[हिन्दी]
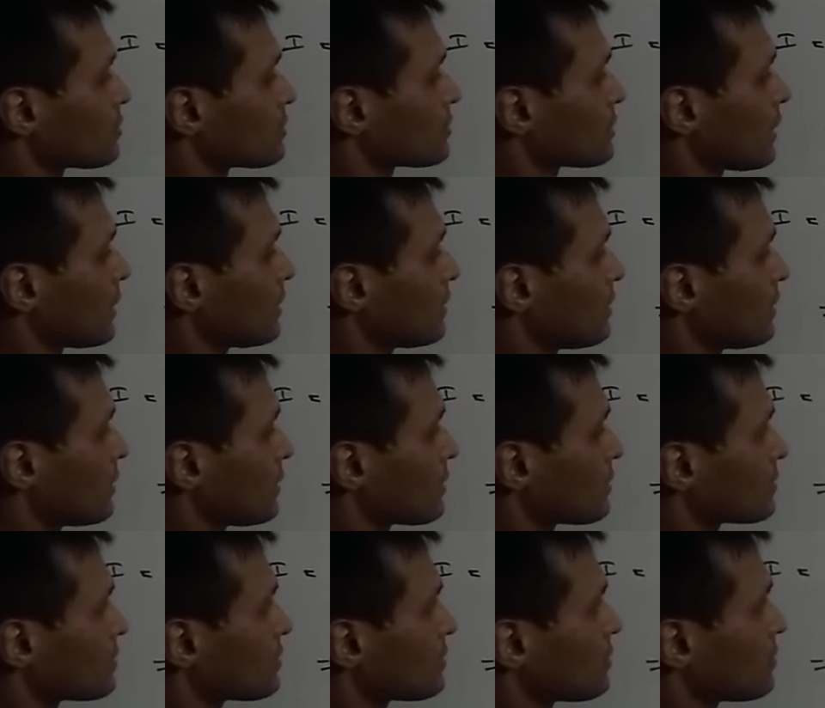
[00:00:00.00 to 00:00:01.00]
साइन
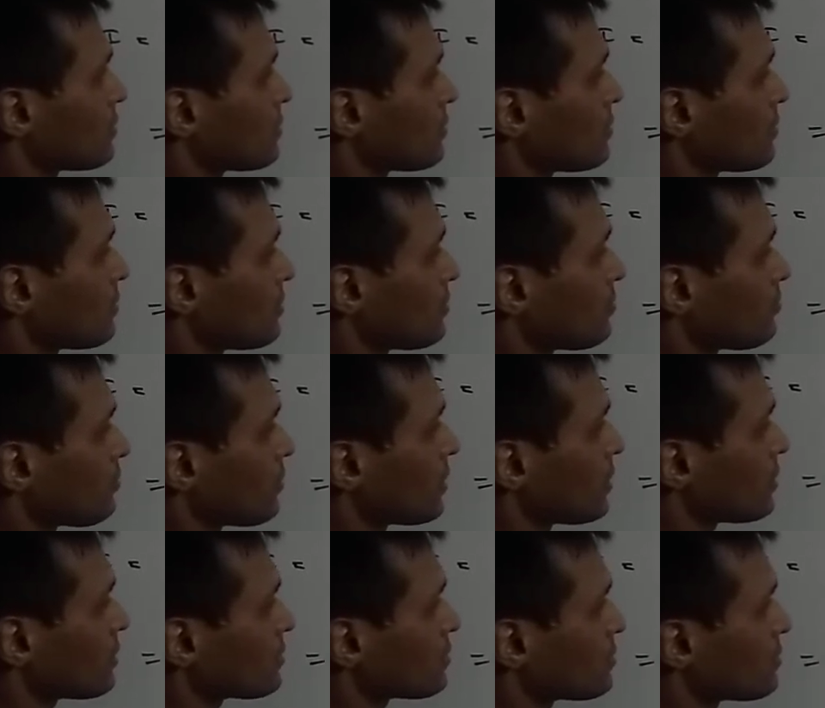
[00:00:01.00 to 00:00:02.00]
एक्स
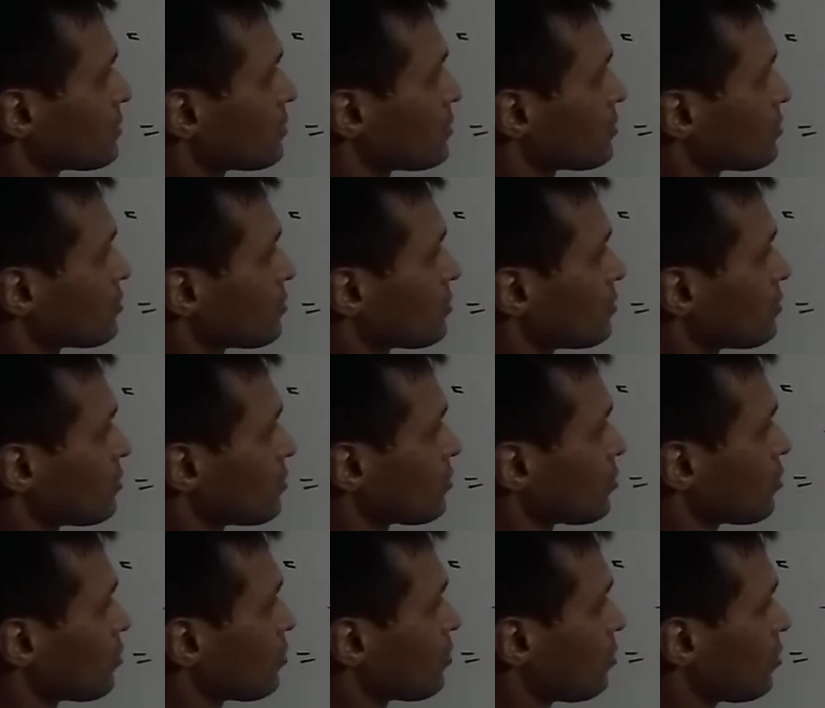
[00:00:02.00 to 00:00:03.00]
प्लस
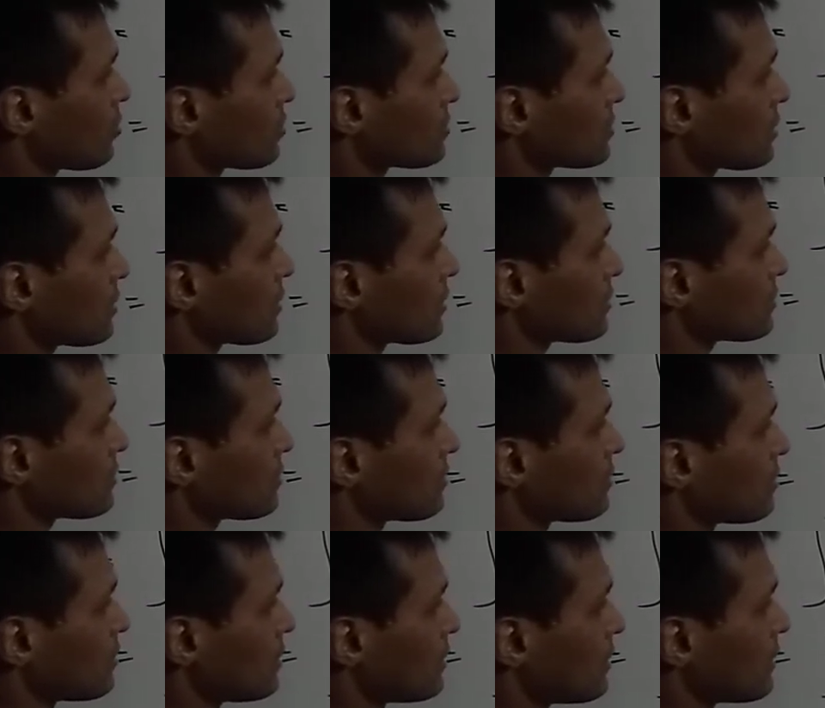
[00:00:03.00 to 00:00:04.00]
कॉस एक्स
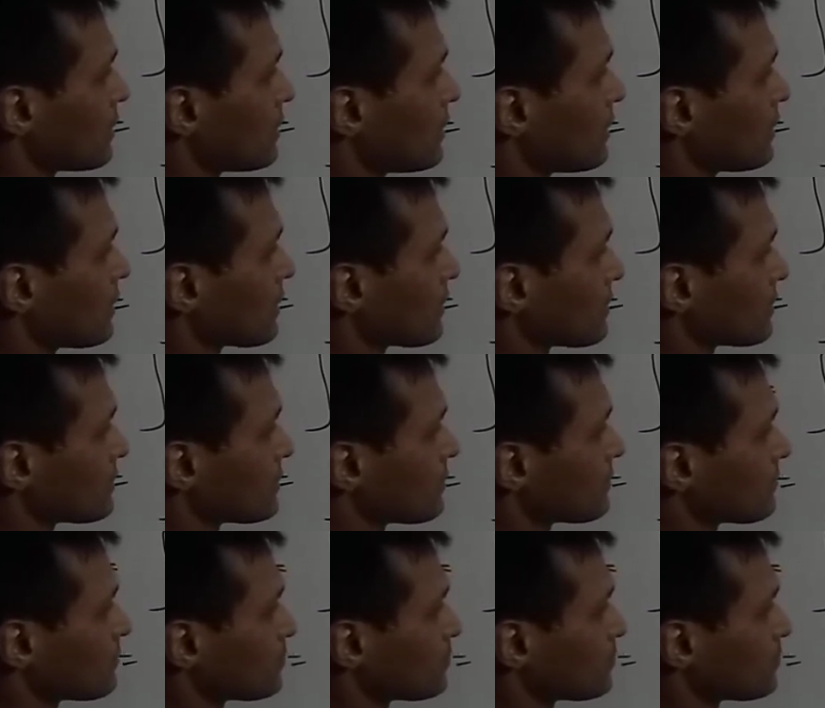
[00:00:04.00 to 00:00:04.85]
डी एक्स